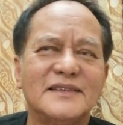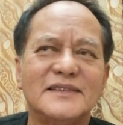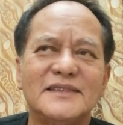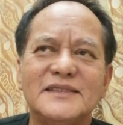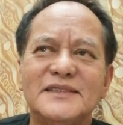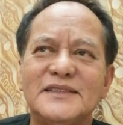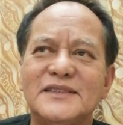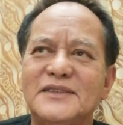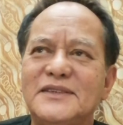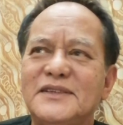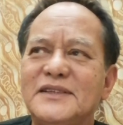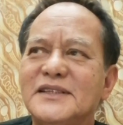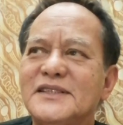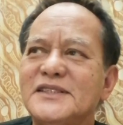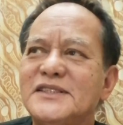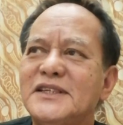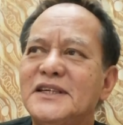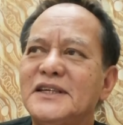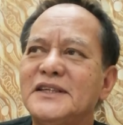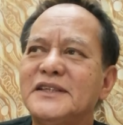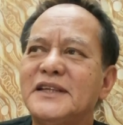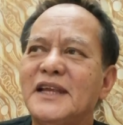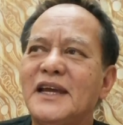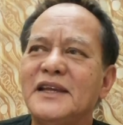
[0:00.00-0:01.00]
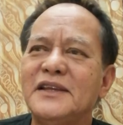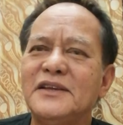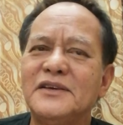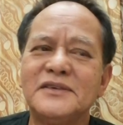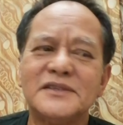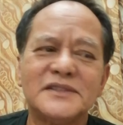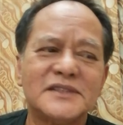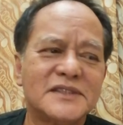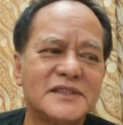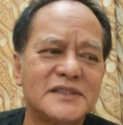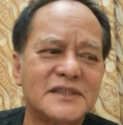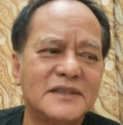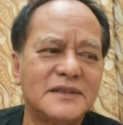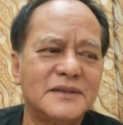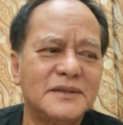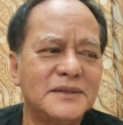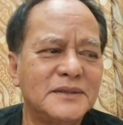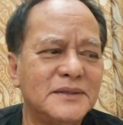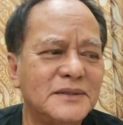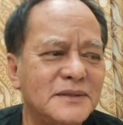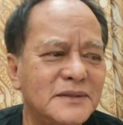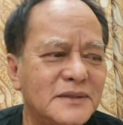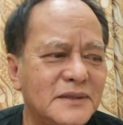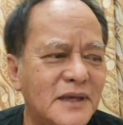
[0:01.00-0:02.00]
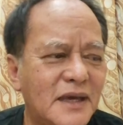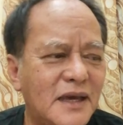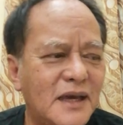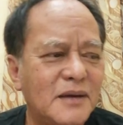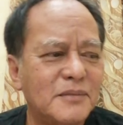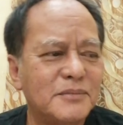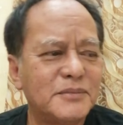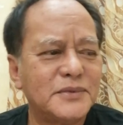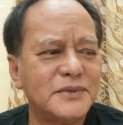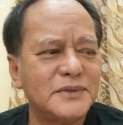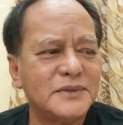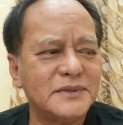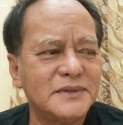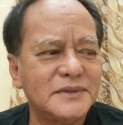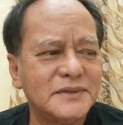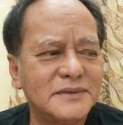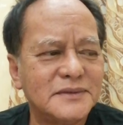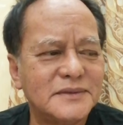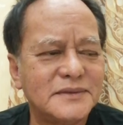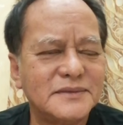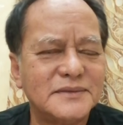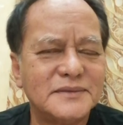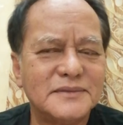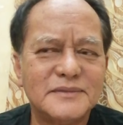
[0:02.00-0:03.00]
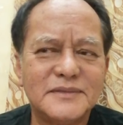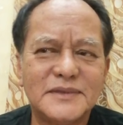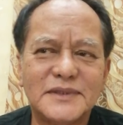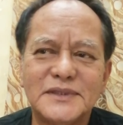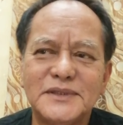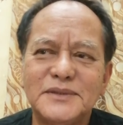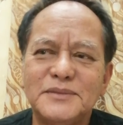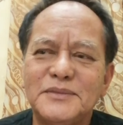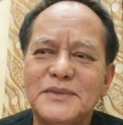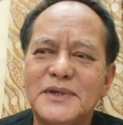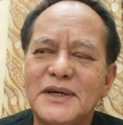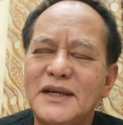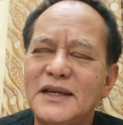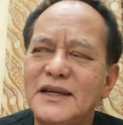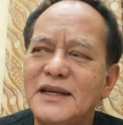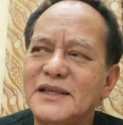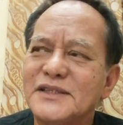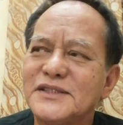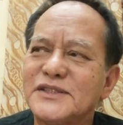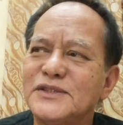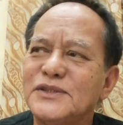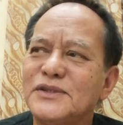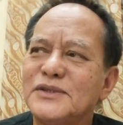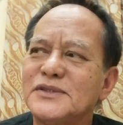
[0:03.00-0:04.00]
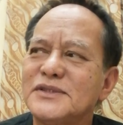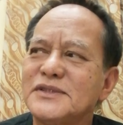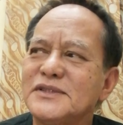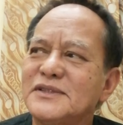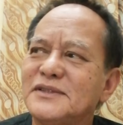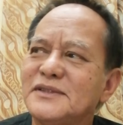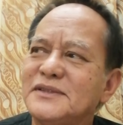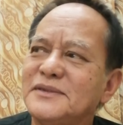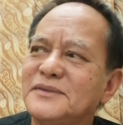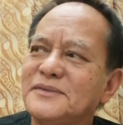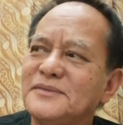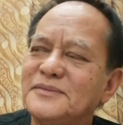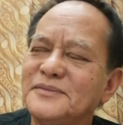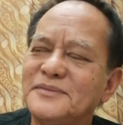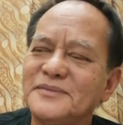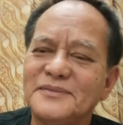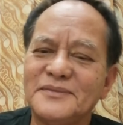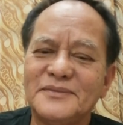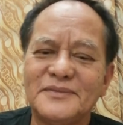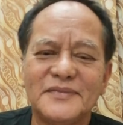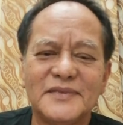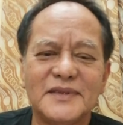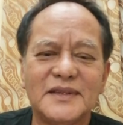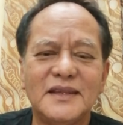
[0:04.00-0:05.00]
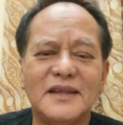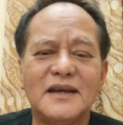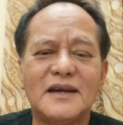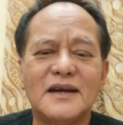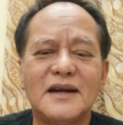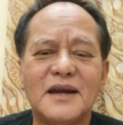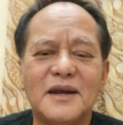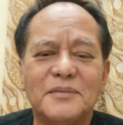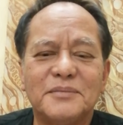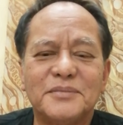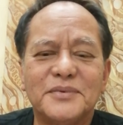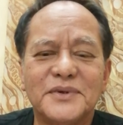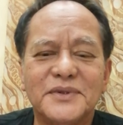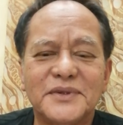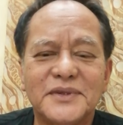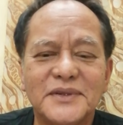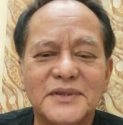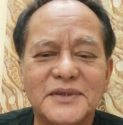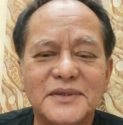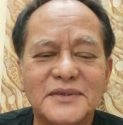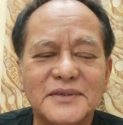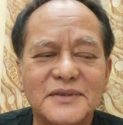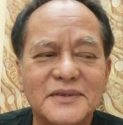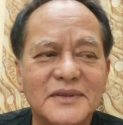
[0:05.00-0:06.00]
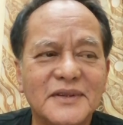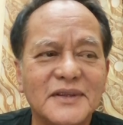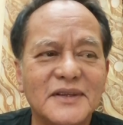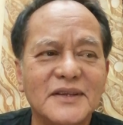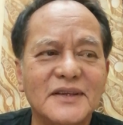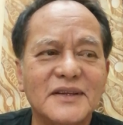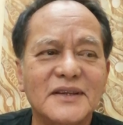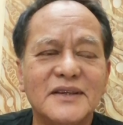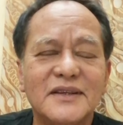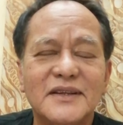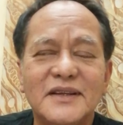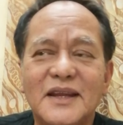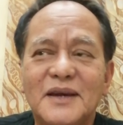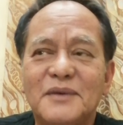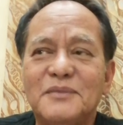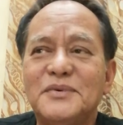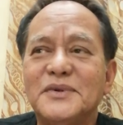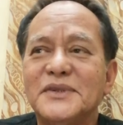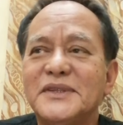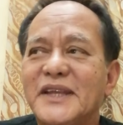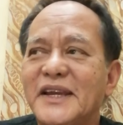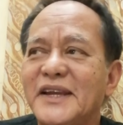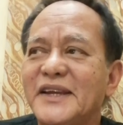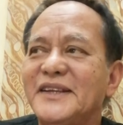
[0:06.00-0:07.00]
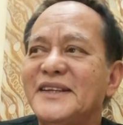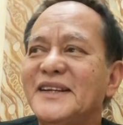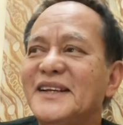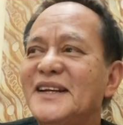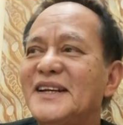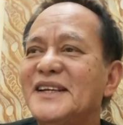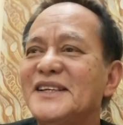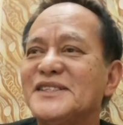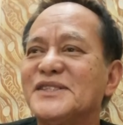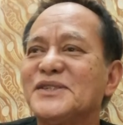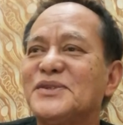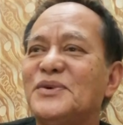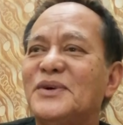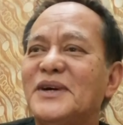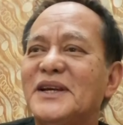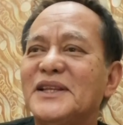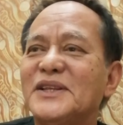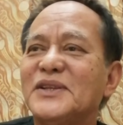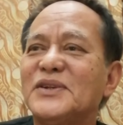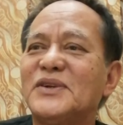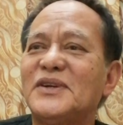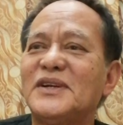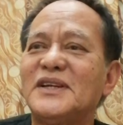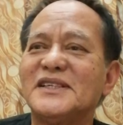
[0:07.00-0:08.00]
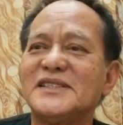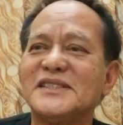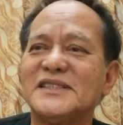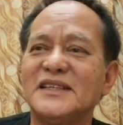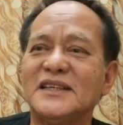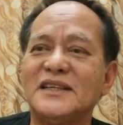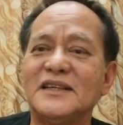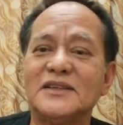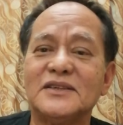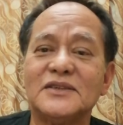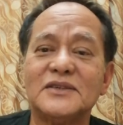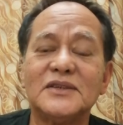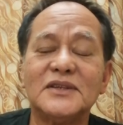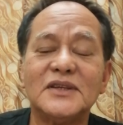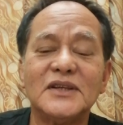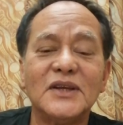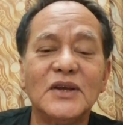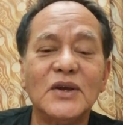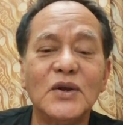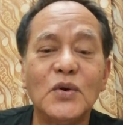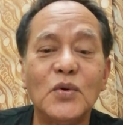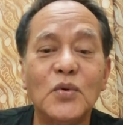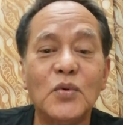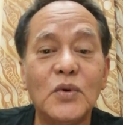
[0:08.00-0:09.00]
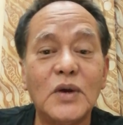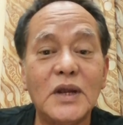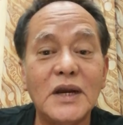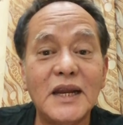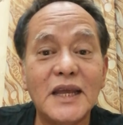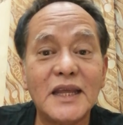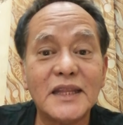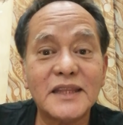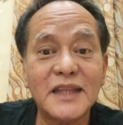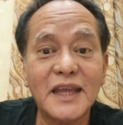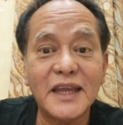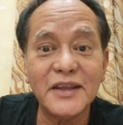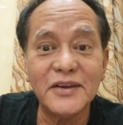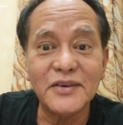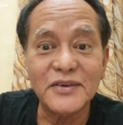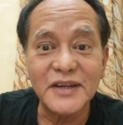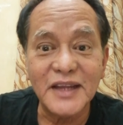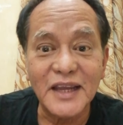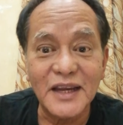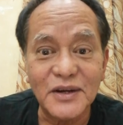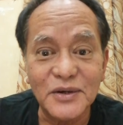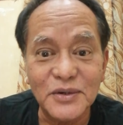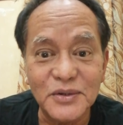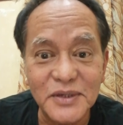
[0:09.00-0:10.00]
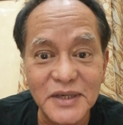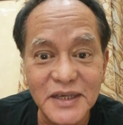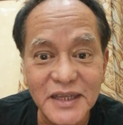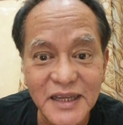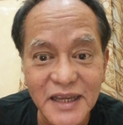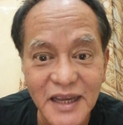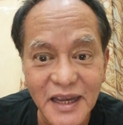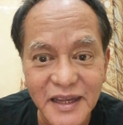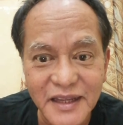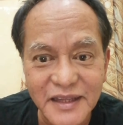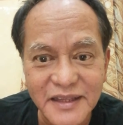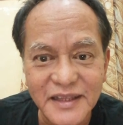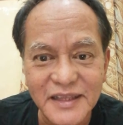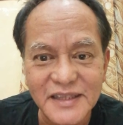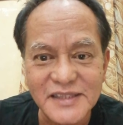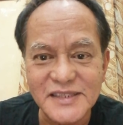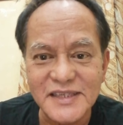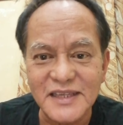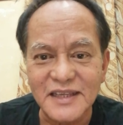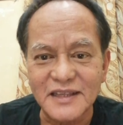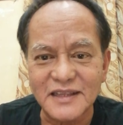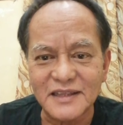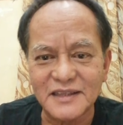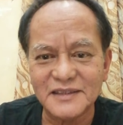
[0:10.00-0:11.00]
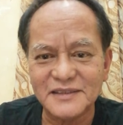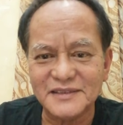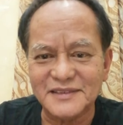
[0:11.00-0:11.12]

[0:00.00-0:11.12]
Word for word: So, nag-start tayo is uh, hapon. Mga, mga alas dos yun. Ang hapon. Inabot tayo ng alas 4, alas 5. Wala tayo na huli kahit isa.